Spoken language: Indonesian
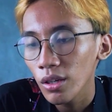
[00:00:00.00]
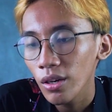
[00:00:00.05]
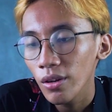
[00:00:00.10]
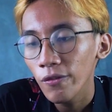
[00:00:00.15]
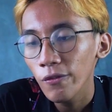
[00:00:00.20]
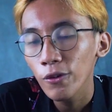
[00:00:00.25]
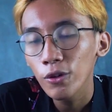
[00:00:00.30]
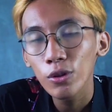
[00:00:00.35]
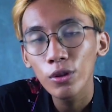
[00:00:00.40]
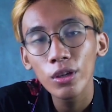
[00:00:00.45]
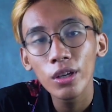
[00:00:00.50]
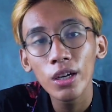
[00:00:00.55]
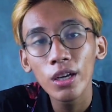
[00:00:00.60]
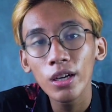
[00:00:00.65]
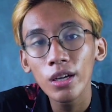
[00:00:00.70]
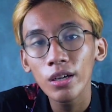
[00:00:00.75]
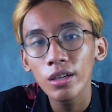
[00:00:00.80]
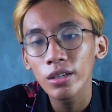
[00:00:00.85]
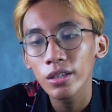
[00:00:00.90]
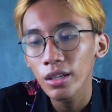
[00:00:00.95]
ini
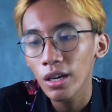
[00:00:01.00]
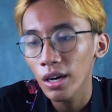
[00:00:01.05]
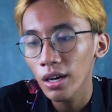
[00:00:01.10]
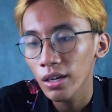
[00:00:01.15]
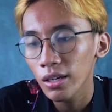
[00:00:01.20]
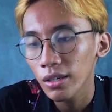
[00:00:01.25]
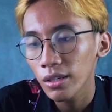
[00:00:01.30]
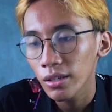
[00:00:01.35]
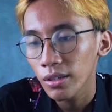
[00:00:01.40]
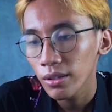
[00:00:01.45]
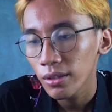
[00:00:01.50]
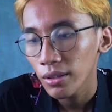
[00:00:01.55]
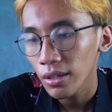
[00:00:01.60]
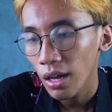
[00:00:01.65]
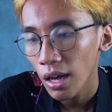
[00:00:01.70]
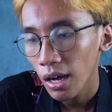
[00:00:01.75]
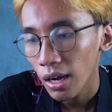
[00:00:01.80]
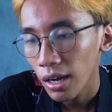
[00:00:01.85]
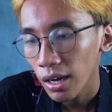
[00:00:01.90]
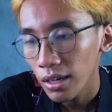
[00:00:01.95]
fotonya yang
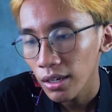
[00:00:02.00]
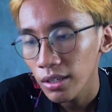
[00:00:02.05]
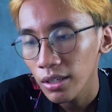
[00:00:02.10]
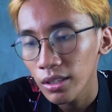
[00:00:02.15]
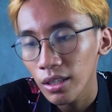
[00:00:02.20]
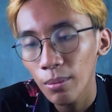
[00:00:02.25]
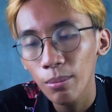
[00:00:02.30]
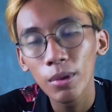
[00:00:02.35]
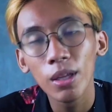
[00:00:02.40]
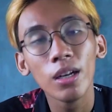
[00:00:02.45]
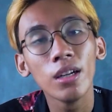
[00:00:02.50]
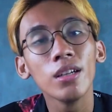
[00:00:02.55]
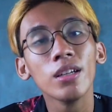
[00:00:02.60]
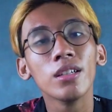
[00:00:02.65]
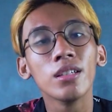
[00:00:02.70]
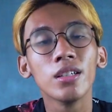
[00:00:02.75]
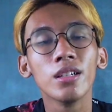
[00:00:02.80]
akan ditampilkan di